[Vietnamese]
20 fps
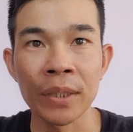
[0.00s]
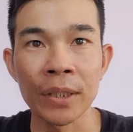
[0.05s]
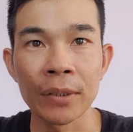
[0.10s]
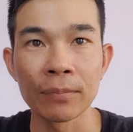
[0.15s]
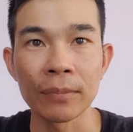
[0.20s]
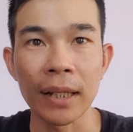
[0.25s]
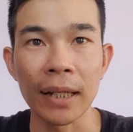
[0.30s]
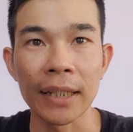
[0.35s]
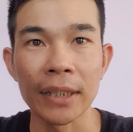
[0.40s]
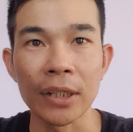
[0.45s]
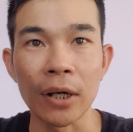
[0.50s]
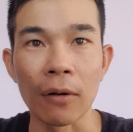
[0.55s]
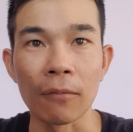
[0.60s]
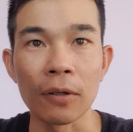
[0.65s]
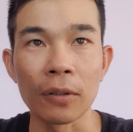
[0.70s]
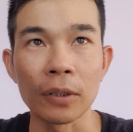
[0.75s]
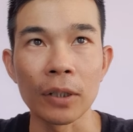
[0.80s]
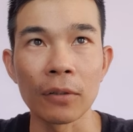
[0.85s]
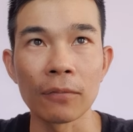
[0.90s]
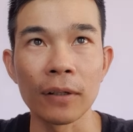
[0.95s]
chúng ta lại chọn
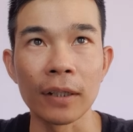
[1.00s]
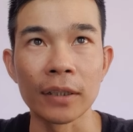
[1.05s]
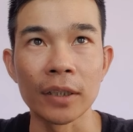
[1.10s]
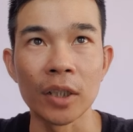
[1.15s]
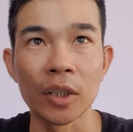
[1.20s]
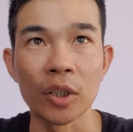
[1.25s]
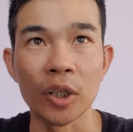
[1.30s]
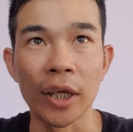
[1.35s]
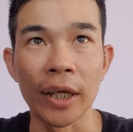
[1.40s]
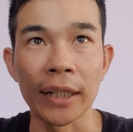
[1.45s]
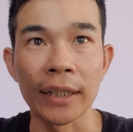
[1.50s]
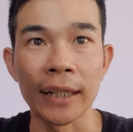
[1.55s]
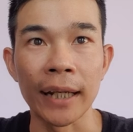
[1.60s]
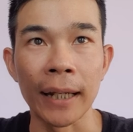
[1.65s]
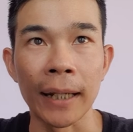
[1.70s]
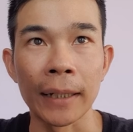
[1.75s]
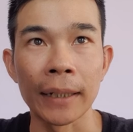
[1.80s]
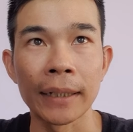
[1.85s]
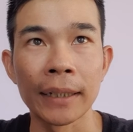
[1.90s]
vào trong cái phần trình duyệt nè